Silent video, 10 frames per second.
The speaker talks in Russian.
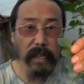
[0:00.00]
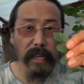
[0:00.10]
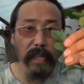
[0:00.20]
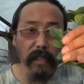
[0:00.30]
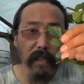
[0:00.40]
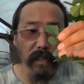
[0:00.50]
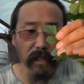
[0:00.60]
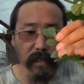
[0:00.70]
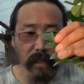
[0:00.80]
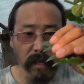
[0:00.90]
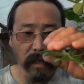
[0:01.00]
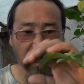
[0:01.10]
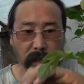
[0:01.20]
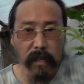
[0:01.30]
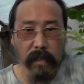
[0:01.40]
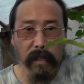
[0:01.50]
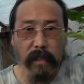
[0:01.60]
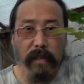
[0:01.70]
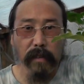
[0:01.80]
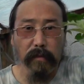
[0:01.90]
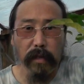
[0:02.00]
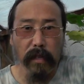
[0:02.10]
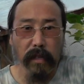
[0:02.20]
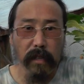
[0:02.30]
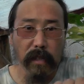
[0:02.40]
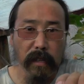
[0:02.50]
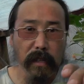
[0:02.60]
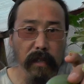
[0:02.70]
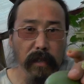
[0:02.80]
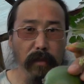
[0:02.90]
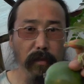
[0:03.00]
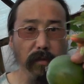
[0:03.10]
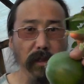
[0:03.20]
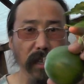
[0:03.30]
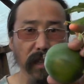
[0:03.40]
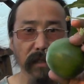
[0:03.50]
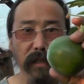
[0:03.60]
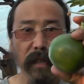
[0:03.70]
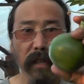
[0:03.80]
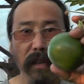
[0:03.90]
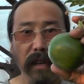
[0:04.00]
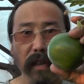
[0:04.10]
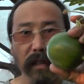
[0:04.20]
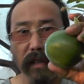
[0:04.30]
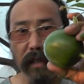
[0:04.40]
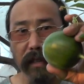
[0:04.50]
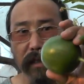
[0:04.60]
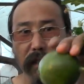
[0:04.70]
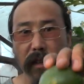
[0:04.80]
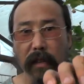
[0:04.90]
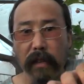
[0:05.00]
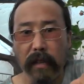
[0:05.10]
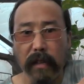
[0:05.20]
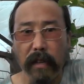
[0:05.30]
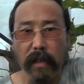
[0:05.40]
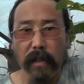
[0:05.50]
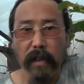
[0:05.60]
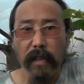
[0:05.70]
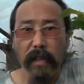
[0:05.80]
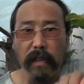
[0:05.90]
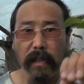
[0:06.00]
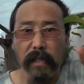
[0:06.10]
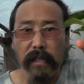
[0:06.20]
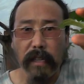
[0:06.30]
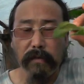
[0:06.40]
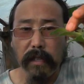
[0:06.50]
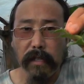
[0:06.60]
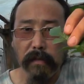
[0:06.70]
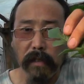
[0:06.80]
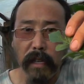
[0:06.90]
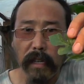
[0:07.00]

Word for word: это истина. Вот. Круглые растения – это истина. Соответственно,